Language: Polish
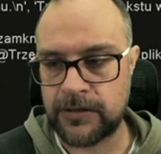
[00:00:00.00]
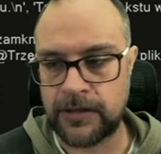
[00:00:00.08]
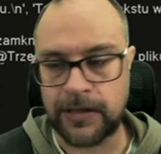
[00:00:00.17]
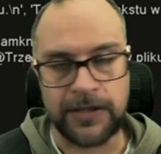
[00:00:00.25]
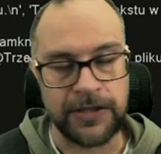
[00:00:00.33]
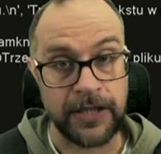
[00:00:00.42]

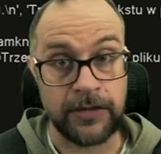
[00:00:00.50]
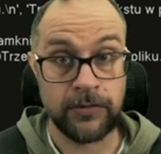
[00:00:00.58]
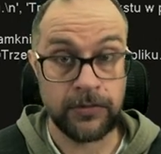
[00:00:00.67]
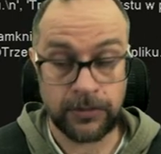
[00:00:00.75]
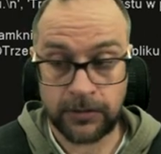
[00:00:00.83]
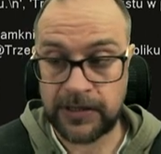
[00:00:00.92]
te linie. No
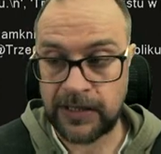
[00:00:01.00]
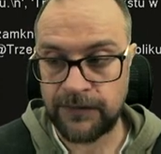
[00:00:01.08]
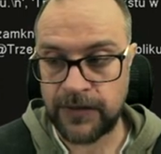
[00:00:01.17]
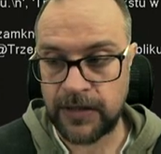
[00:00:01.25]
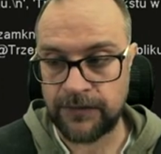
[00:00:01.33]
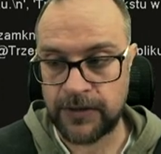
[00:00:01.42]
i to za
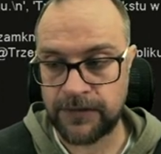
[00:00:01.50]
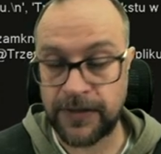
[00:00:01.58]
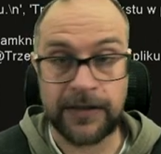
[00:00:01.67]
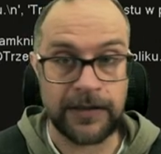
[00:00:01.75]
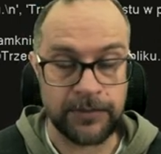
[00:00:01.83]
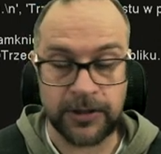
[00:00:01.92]
chwilę
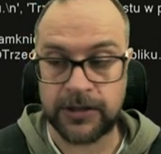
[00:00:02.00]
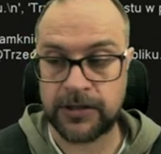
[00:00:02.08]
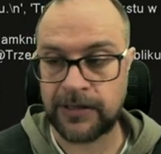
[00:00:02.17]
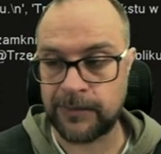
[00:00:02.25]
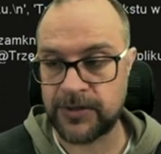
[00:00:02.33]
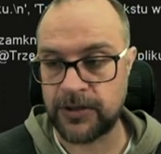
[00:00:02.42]
wyświetlę,
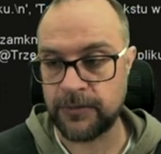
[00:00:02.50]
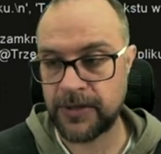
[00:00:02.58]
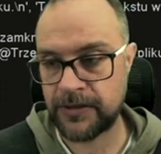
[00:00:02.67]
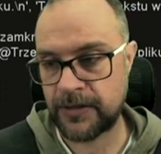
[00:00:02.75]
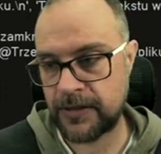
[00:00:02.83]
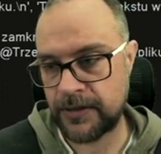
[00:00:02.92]
przeczytam, zrobię.
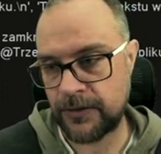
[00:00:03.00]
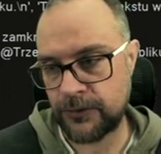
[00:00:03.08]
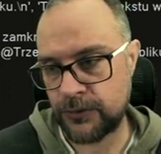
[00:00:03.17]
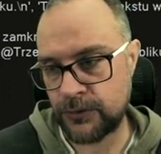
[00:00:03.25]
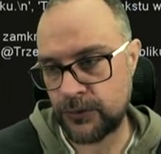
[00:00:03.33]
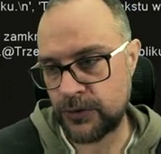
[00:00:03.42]
Tyle tylko
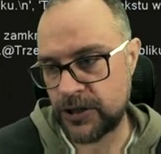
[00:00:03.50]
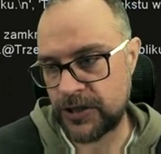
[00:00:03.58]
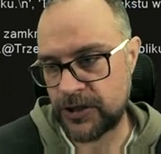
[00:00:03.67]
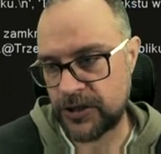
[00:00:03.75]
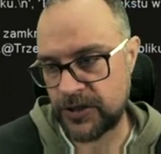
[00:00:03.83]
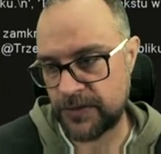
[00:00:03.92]
tu, że
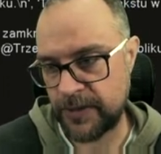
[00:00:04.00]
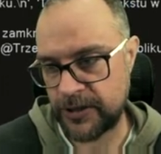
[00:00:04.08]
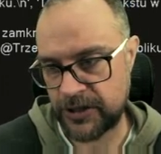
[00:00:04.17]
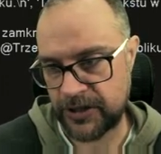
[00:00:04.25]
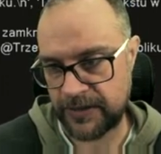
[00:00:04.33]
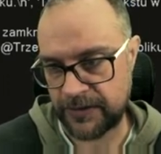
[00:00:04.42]
jeszcze
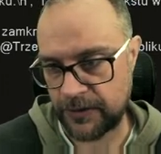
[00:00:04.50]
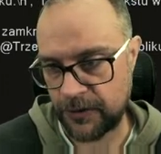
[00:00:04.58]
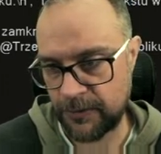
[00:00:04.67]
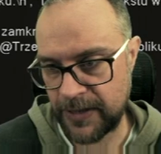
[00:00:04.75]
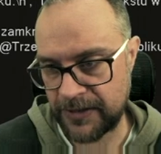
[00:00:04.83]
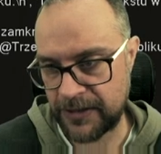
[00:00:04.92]
zobaczcie na ten
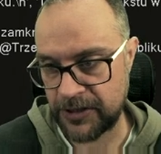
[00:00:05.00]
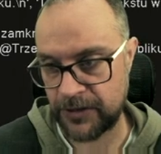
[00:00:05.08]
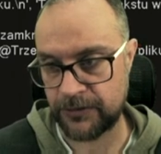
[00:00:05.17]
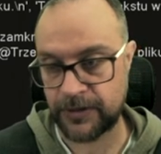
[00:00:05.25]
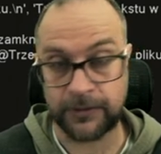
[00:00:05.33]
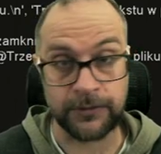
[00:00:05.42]
komentarz
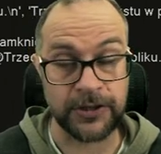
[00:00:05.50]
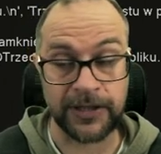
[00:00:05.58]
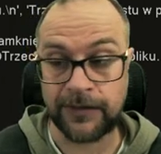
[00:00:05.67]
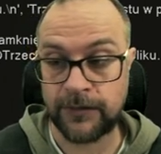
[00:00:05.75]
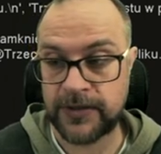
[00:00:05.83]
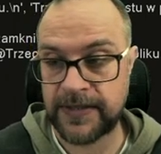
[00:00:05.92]
jako taką
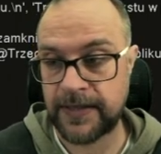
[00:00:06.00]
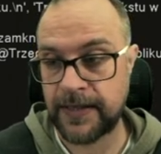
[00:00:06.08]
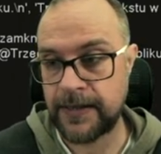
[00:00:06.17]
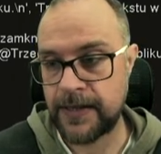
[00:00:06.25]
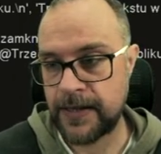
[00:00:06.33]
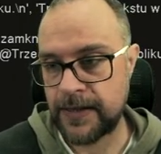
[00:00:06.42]
ciekawostkę.
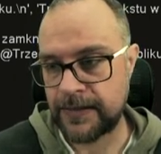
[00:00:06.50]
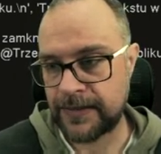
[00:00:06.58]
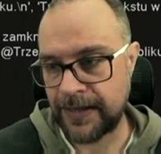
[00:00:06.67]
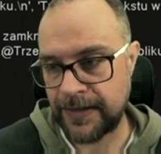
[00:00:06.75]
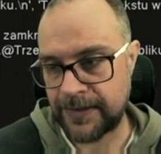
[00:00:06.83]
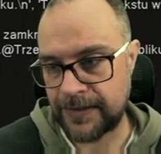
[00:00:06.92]

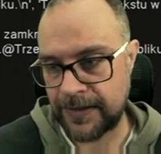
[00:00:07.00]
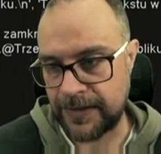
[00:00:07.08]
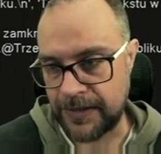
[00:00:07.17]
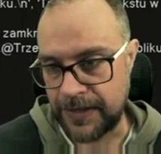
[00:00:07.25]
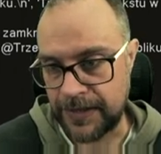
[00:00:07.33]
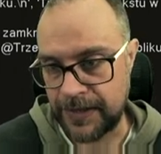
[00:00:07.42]
Ta jedna
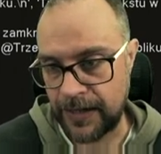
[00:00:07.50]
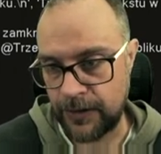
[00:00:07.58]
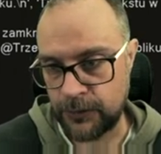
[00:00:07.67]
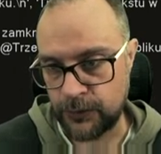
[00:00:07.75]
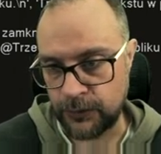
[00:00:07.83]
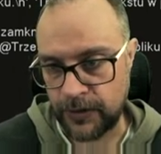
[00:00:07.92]
linijka, o
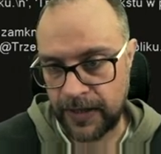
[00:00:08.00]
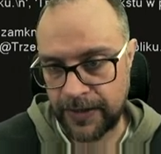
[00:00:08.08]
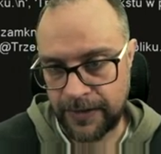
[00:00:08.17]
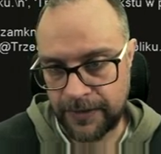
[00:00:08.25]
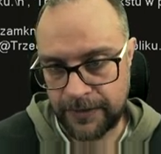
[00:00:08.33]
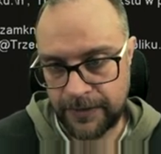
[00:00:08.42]
tutaj,